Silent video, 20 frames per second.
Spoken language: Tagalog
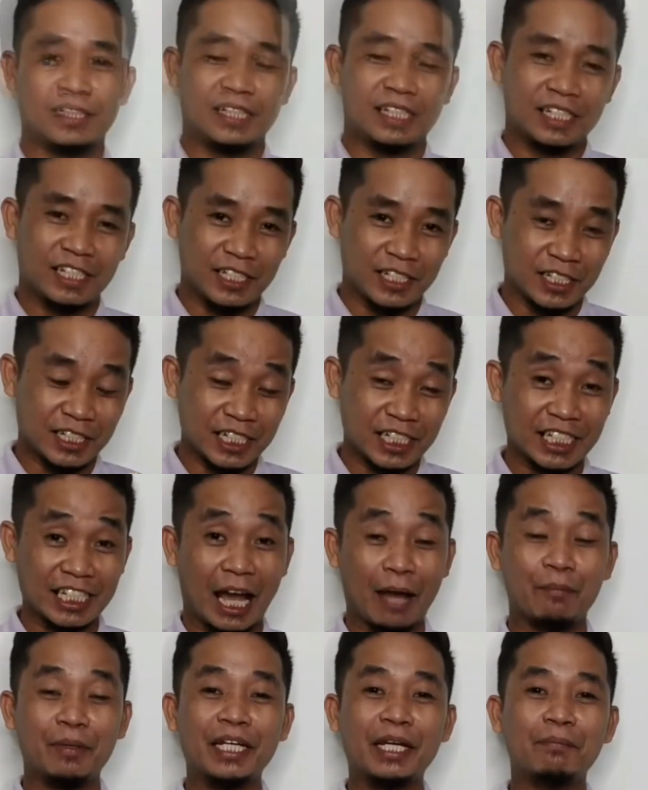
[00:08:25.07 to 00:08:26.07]

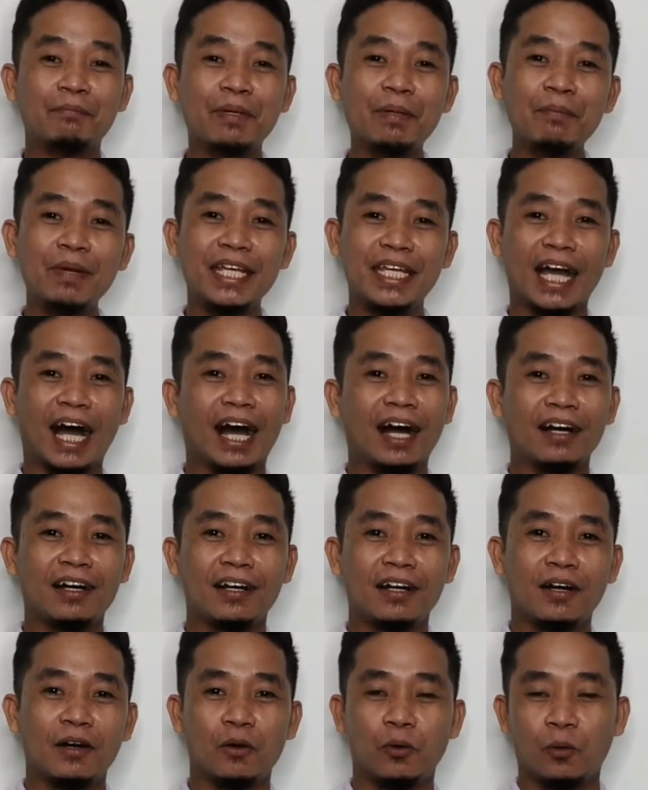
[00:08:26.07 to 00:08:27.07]
Sinasabi ng Biblia,
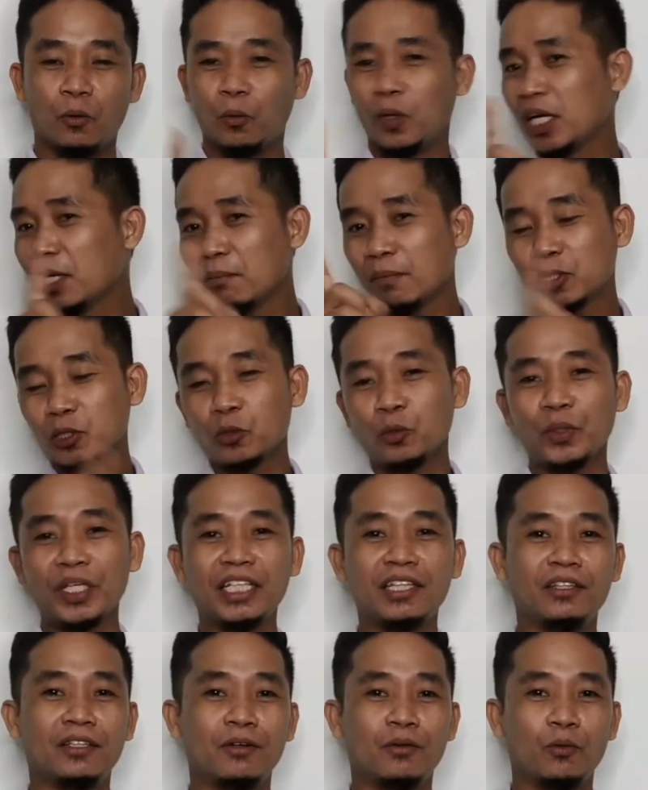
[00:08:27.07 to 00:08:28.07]
walang
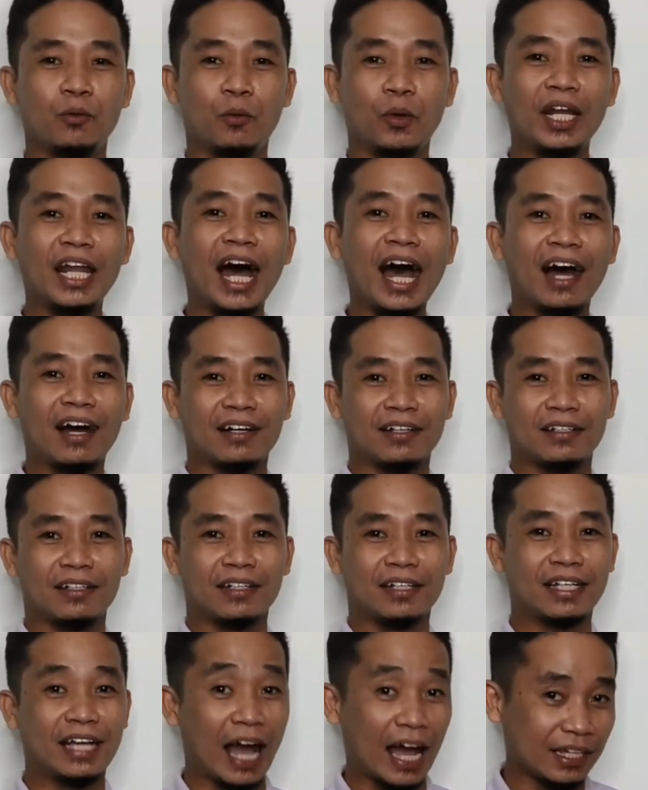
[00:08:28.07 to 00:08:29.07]
matuwid, wala
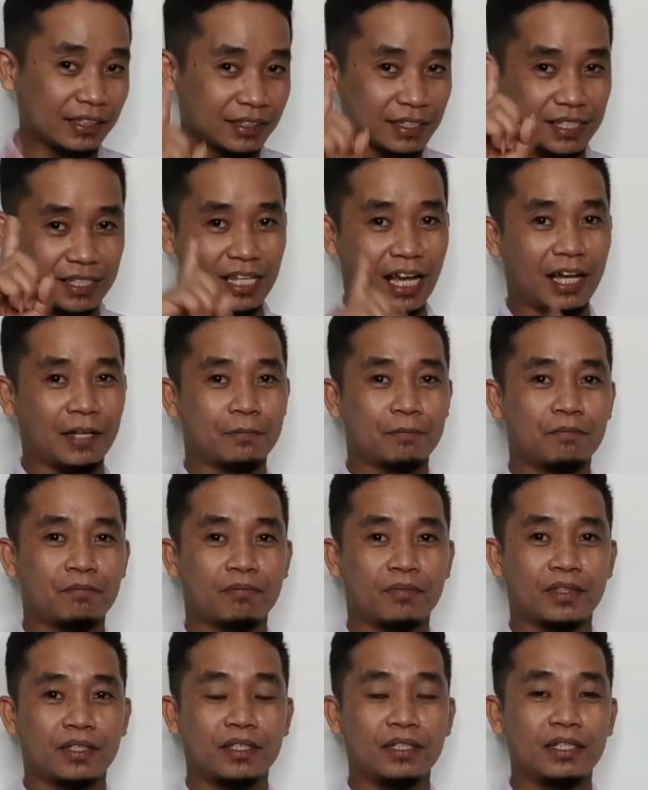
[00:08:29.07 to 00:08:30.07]
kahit isa.
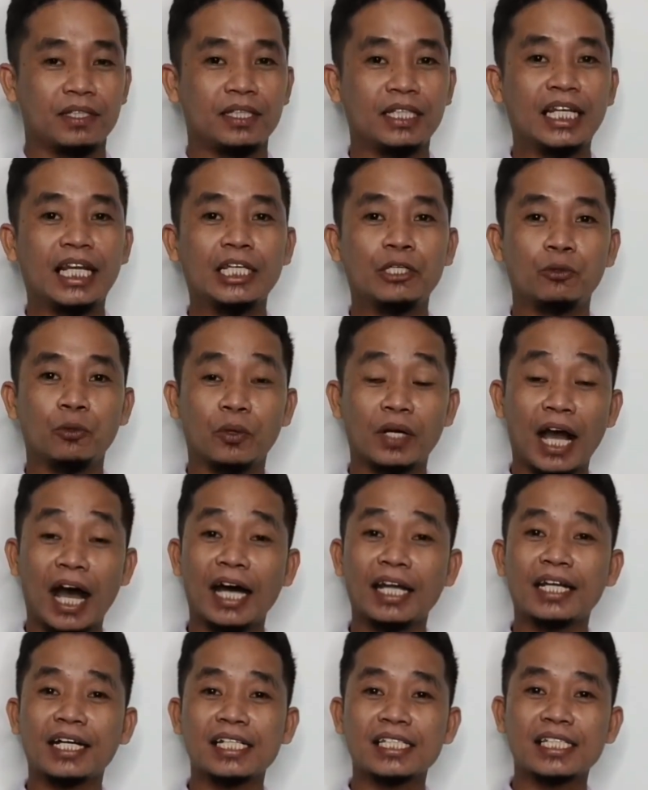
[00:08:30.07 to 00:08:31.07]
Inilayo
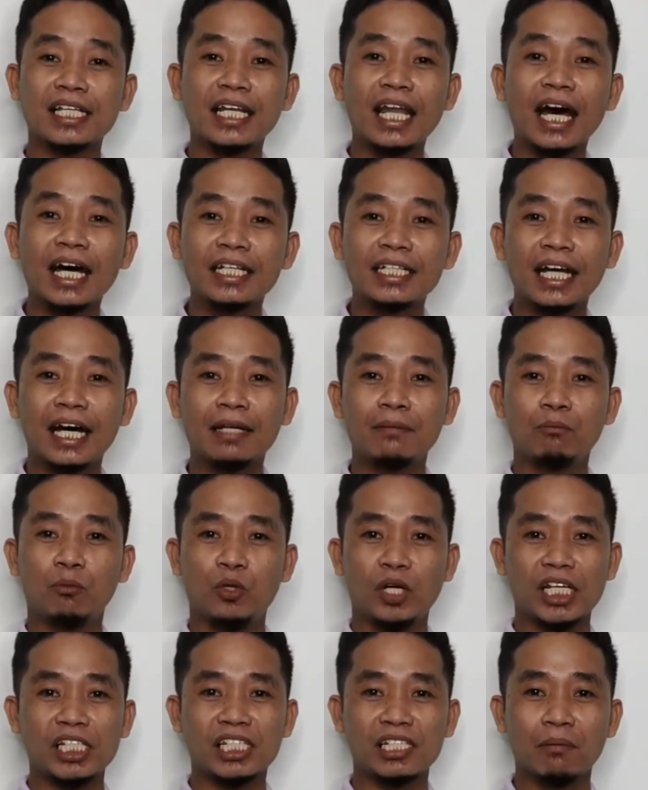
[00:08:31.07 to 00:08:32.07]
ka ng kasalanan
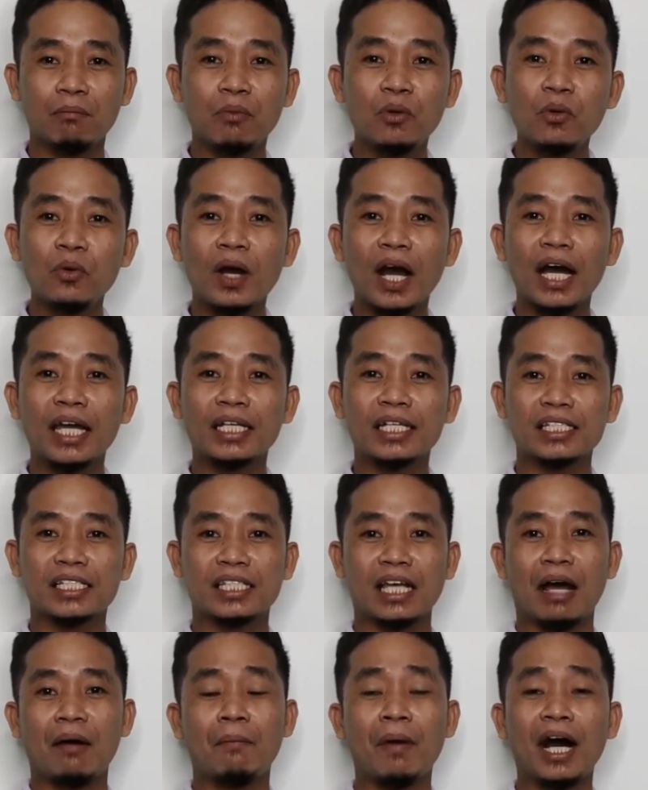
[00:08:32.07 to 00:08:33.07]
mula sa buhay
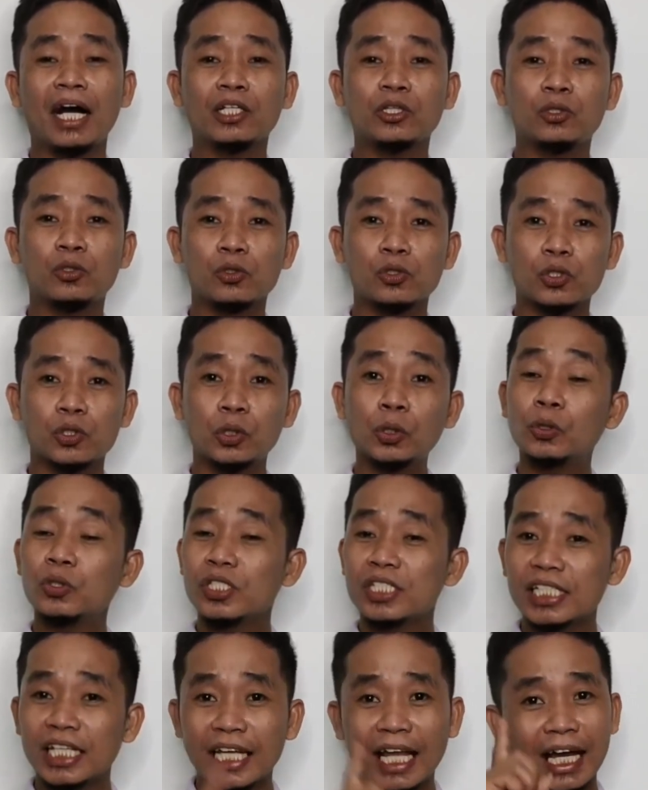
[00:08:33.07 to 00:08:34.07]
kasama ang Diyos doon
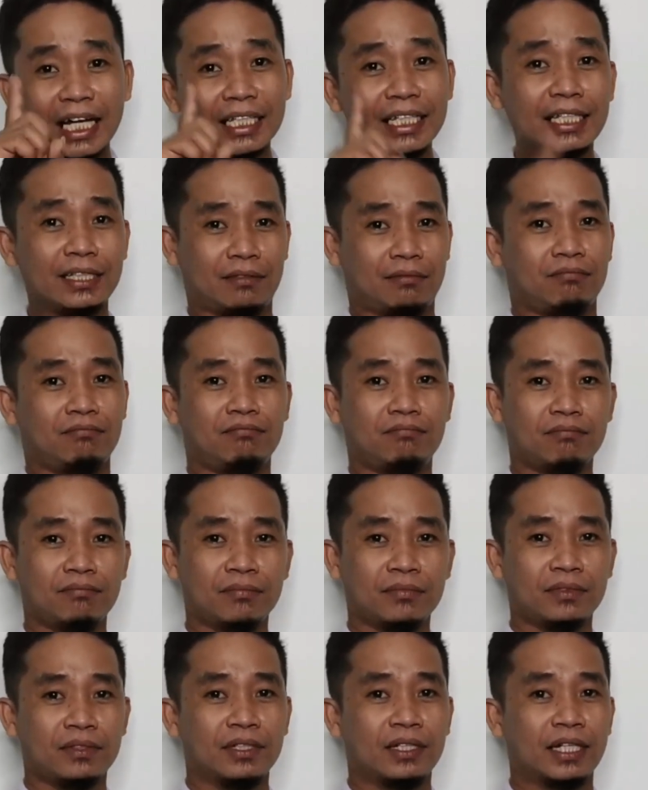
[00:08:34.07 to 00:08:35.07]
sa langit.
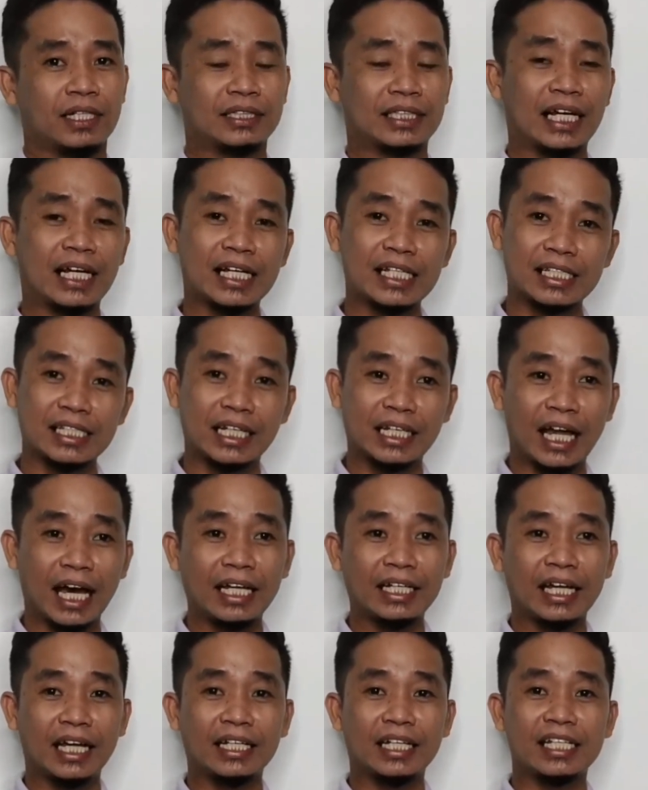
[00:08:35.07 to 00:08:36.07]
At ang
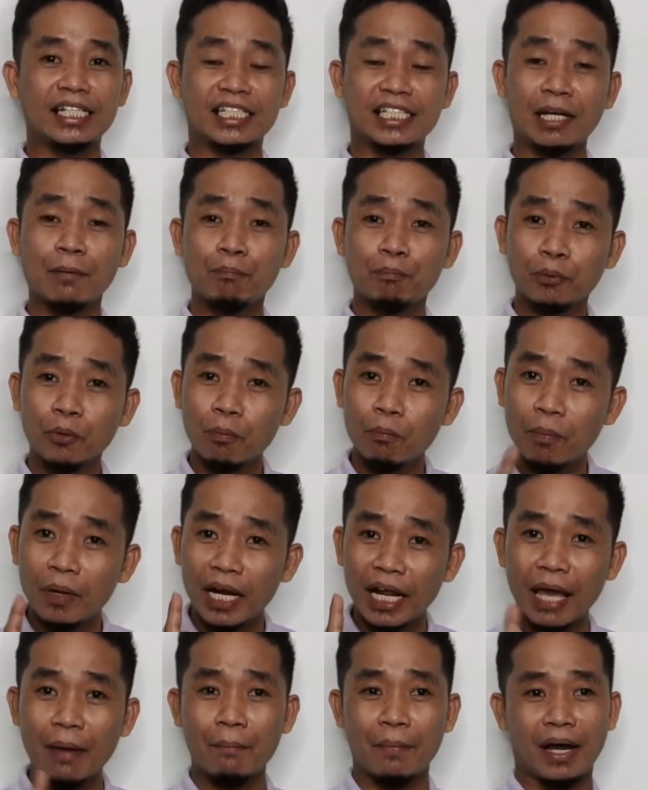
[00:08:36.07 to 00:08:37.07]
kasalanan ay isang
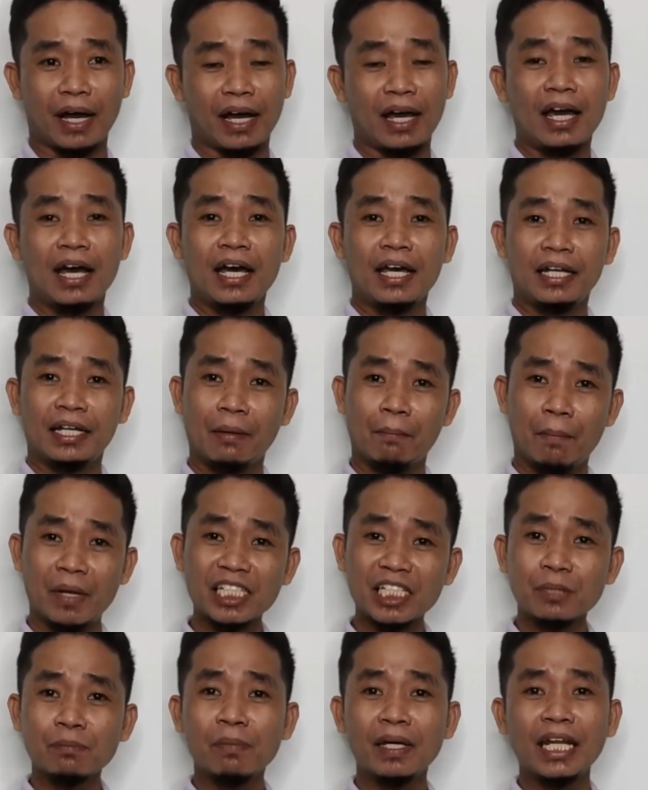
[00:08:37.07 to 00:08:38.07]
problema na
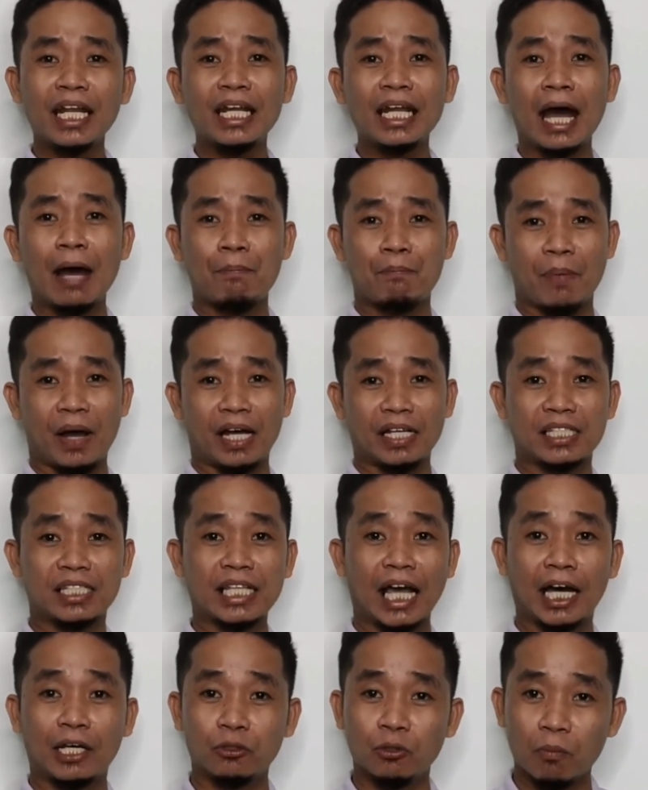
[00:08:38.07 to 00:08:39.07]
mas malala pa
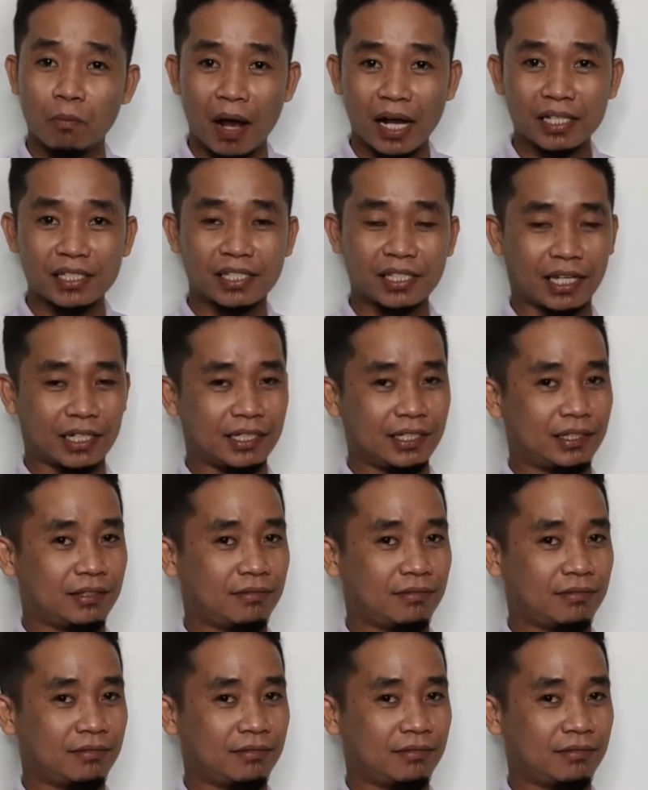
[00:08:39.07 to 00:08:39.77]
sa anumang sakit.